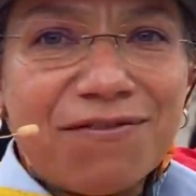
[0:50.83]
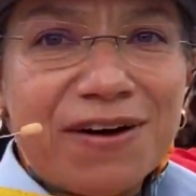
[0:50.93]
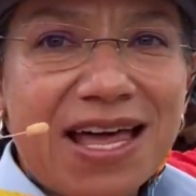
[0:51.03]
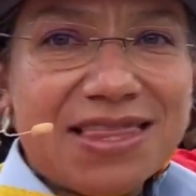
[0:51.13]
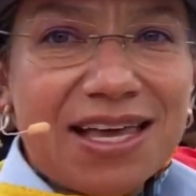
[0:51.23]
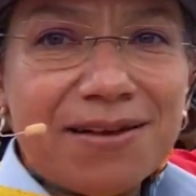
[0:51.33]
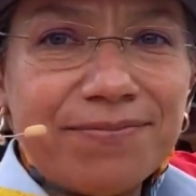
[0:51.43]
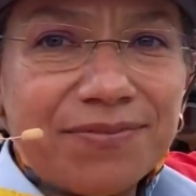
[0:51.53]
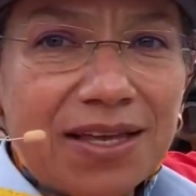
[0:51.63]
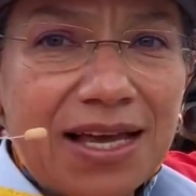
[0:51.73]
al frente
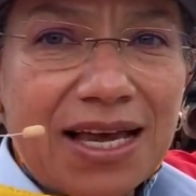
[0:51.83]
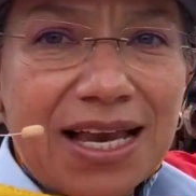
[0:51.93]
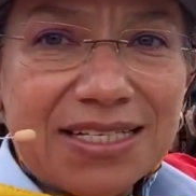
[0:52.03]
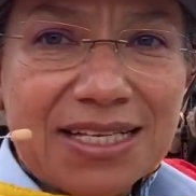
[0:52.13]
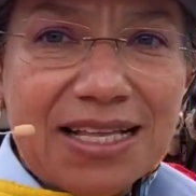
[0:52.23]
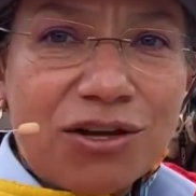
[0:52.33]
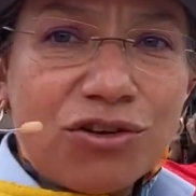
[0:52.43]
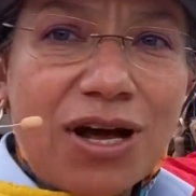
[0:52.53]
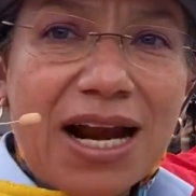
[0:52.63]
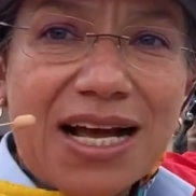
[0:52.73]
en la
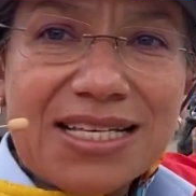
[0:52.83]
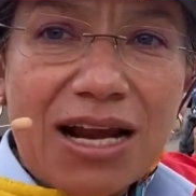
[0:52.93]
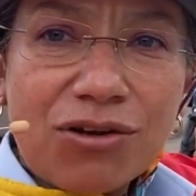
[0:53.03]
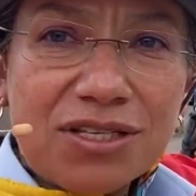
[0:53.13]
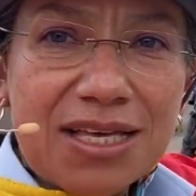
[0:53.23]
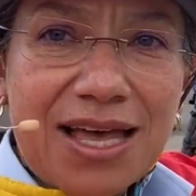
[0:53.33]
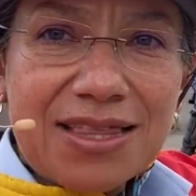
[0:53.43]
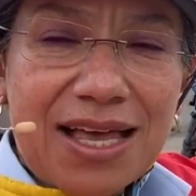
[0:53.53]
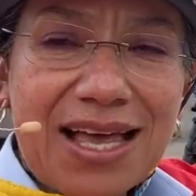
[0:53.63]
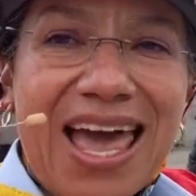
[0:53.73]
72 con Caracas al
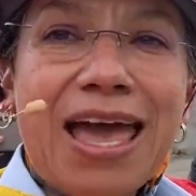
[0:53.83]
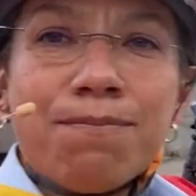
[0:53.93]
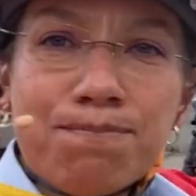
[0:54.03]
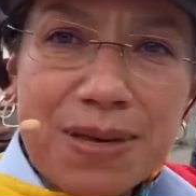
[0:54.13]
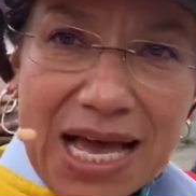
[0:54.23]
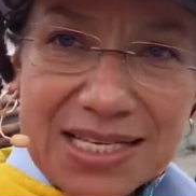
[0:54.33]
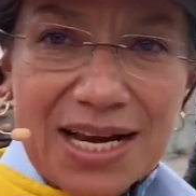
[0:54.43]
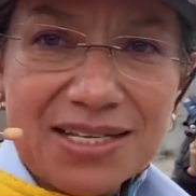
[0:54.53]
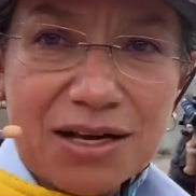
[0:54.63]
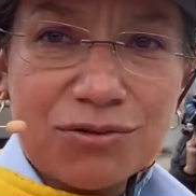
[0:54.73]
occidente
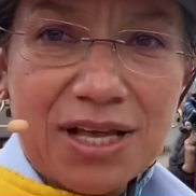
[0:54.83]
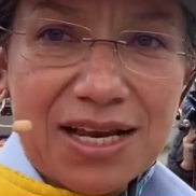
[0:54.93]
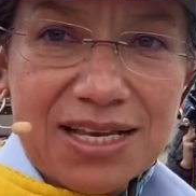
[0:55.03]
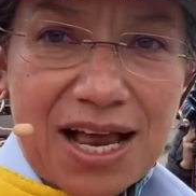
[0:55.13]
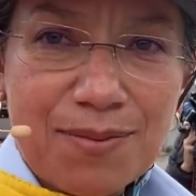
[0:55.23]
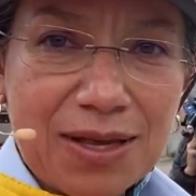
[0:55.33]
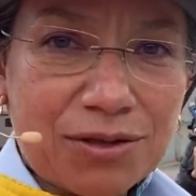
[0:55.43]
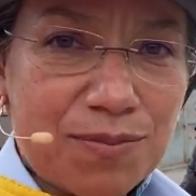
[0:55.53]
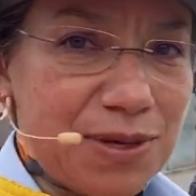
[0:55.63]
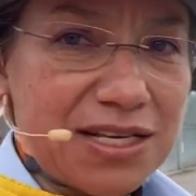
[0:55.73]
empieza la segunda línea del
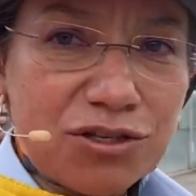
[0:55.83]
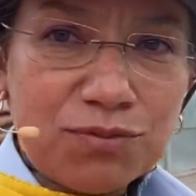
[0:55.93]
metro, empieza